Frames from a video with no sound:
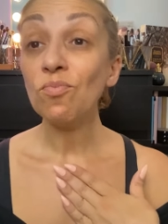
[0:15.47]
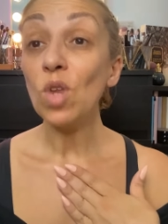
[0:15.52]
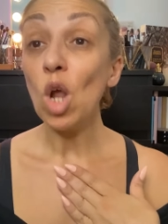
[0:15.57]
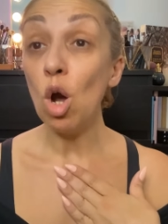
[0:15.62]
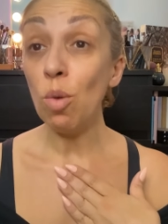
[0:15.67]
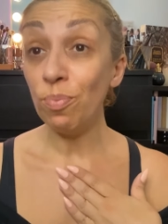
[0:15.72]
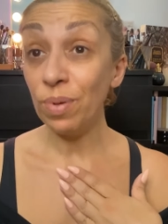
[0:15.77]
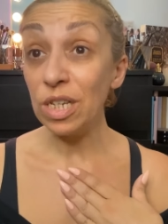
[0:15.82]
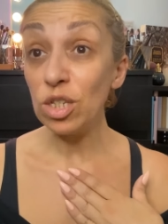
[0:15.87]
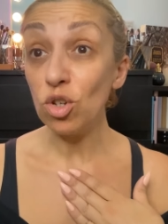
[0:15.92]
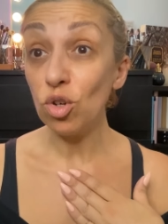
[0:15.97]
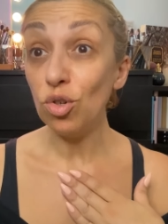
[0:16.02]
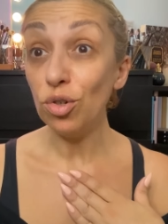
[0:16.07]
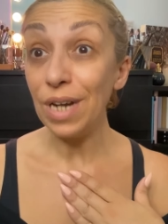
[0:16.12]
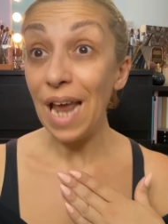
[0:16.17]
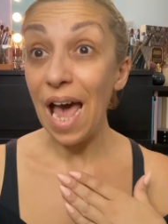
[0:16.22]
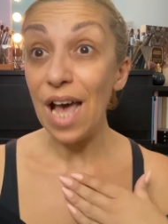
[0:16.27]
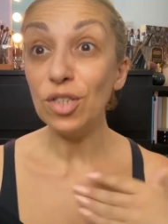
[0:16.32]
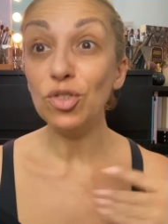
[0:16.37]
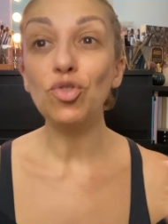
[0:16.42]
ho preso
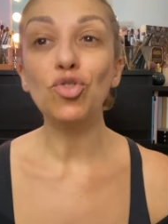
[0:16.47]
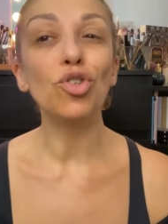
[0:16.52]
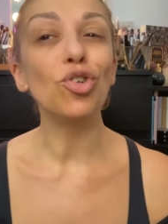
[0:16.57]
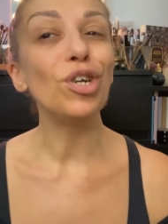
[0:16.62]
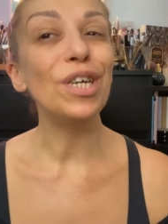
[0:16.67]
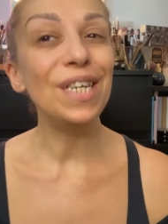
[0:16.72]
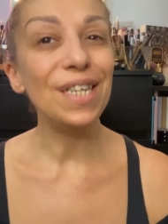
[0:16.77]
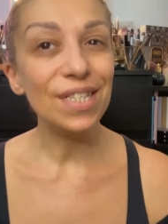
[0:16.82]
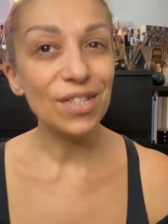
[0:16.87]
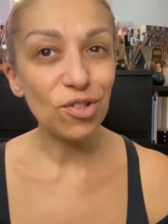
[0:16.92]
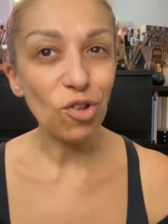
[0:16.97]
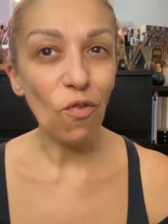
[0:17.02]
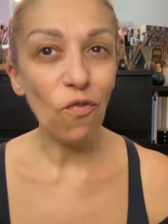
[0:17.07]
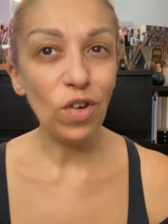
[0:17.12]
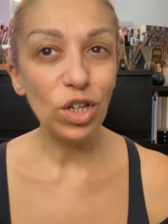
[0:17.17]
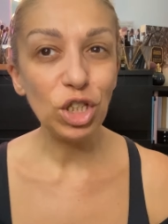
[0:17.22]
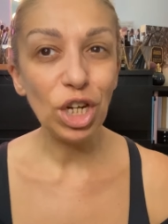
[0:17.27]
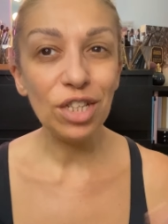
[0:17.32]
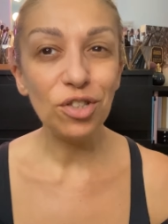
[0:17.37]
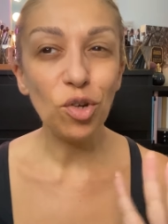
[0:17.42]
coraggio e sto
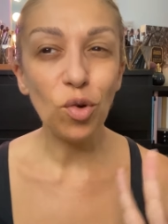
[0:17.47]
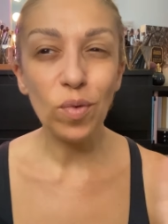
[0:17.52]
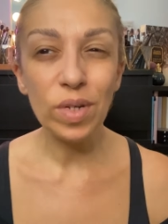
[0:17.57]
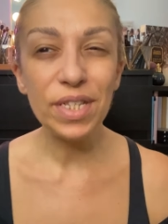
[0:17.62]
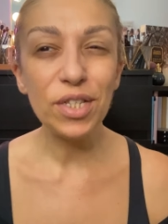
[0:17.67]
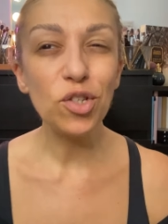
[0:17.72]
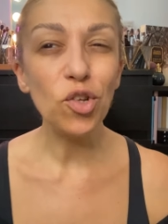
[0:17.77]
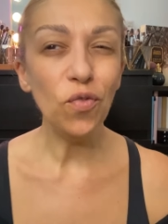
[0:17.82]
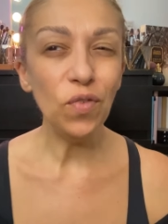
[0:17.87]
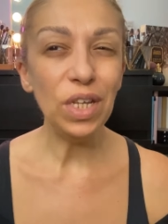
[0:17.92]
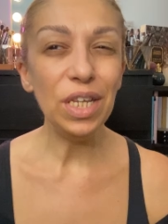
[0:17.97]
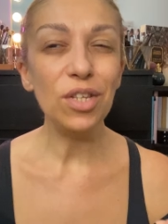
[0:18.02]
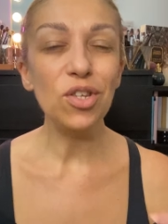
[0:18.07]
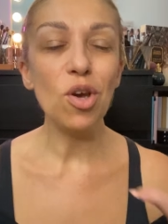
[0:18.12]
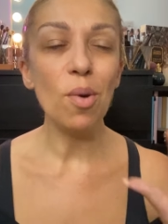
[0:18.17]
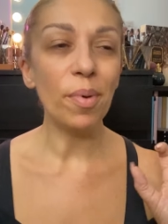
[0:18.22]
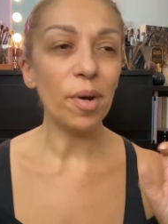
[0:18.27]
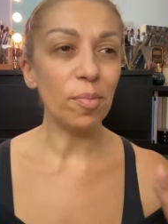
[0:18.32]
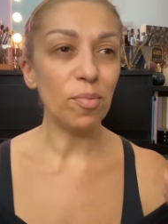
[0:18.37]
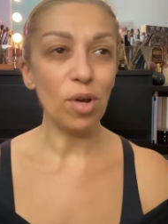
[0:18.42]
facendo questo
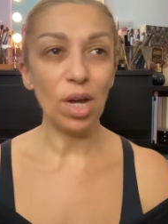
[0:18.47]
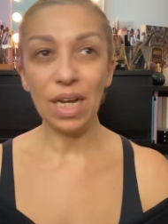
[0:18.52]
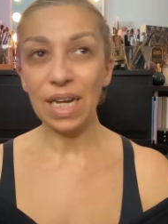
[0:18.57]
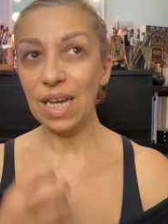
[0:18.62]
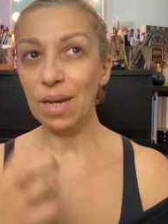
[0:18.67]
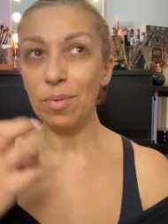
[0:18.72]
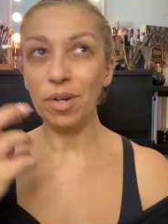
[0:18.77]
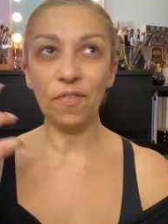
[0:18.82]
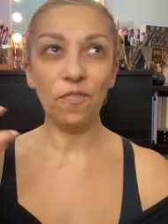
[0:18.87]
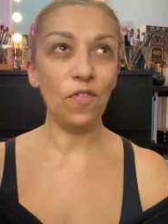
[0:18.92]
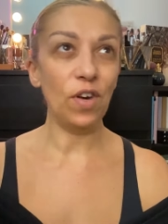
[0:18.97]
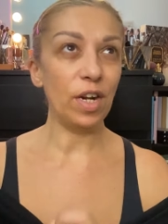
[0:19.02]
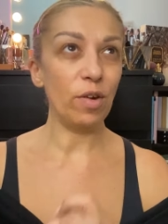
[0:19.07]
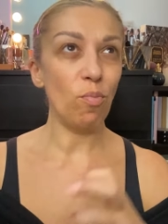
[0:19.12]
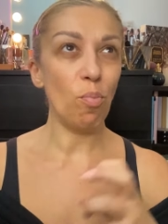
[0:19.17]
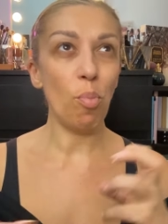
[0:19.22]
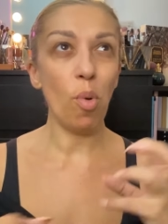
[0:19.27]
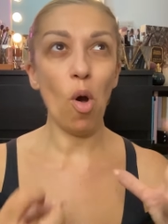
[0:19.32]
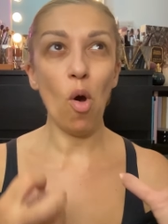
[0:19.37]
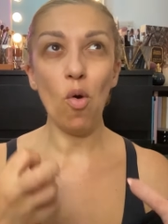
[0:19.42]
video proprio anche per fare un
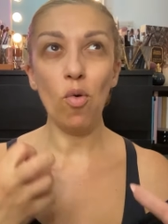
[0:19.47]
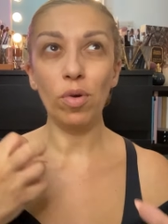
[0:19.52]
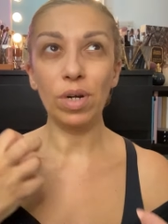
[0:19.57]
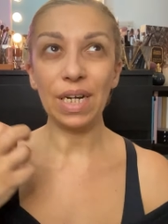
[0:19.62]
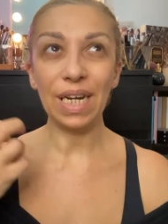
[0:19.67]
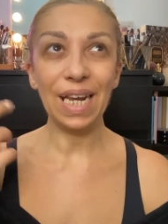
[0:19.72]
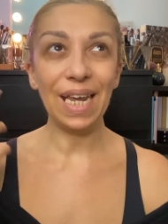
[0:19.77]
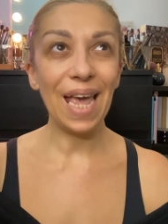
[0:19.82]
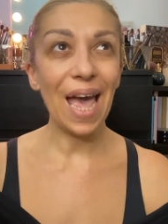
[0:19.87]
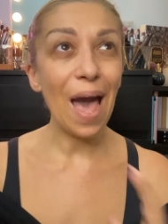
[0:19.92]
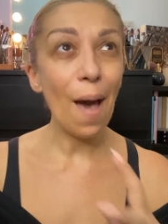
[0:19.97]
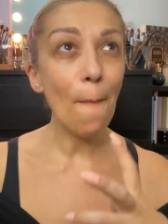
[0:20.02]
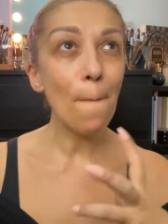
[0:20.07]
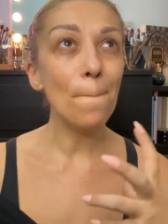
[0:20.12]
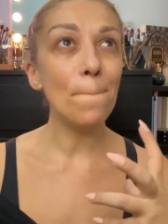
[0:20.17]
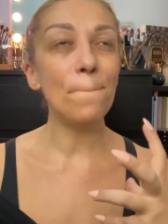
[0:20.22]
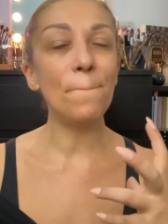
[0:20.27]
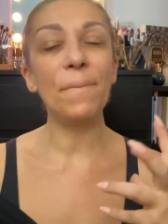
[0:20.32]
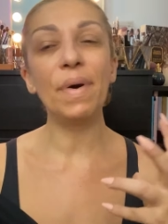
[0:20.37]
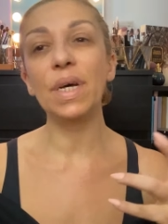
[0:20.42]
po' un
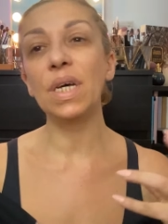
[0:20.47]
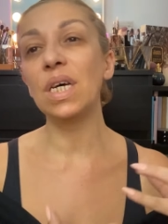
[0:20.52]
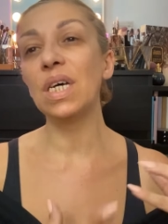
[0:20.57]
recap